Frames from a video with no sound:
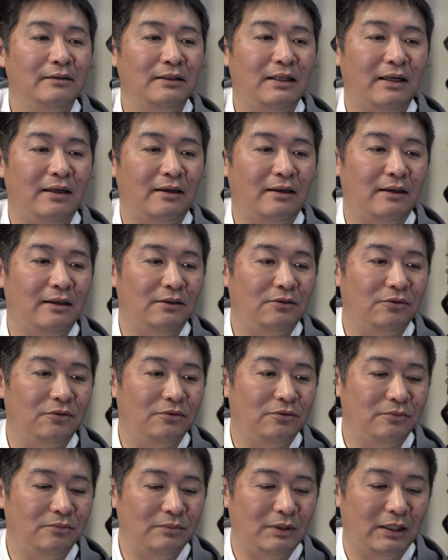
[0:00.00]
で、えっ、ー、
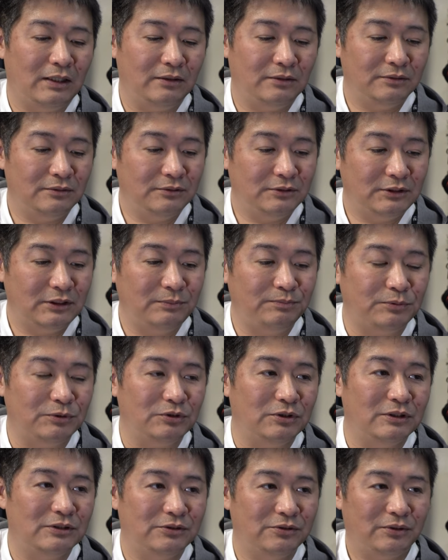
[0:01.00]
と、まあ、
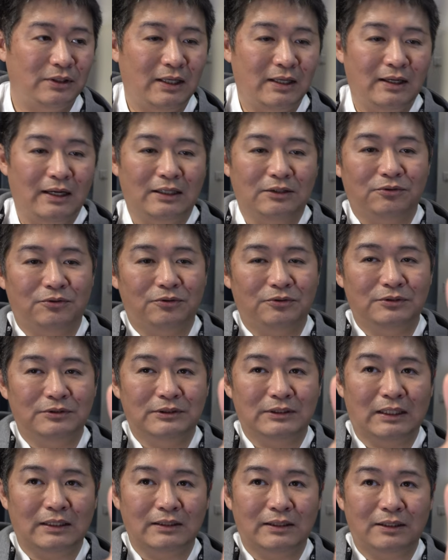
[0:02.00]
シンプルですよね。あと、
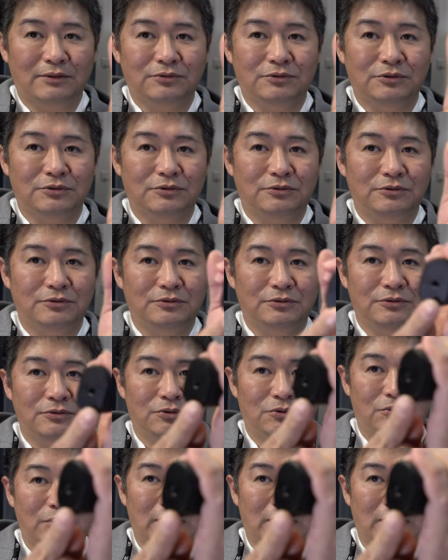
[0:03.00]
三脚の